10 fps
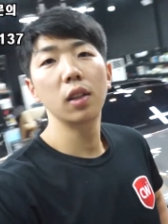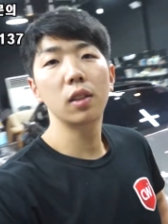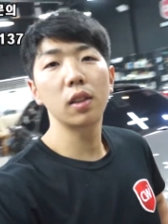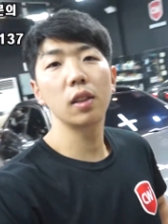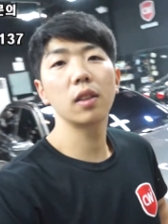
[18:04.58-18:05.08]

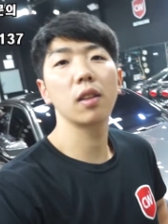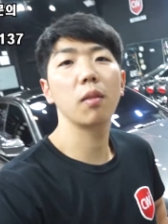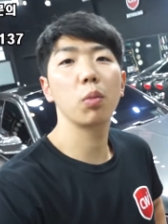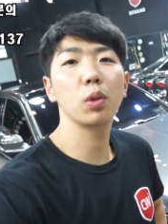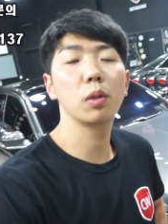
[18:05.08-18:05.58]
저
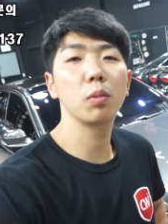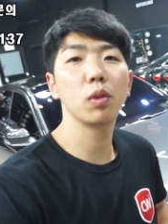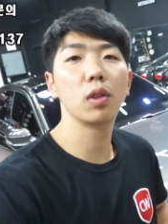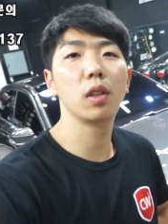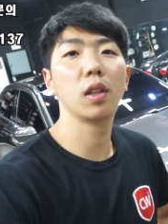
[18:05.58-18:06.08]
영상 보신
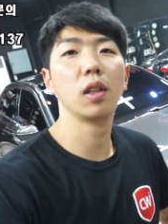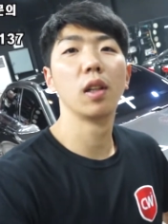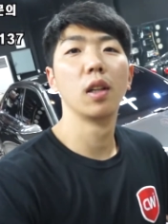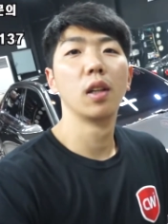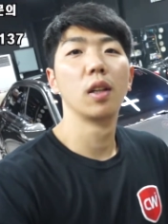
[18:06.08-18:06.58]
분들
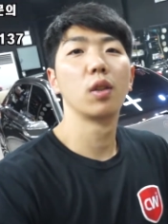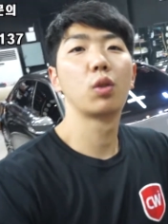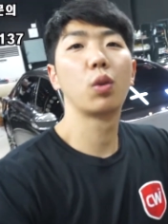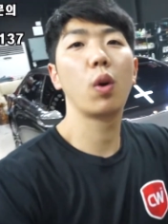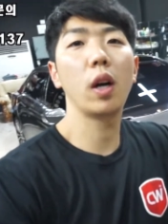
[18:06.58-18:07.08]

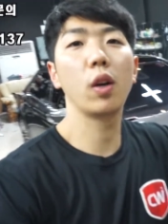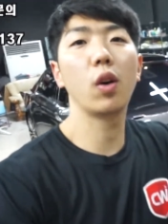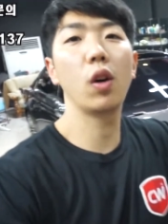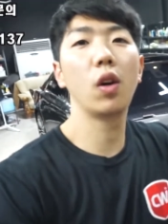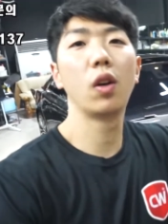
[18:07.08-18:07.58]

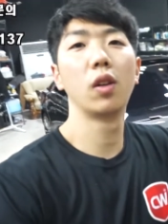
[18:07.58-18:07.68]
좋아요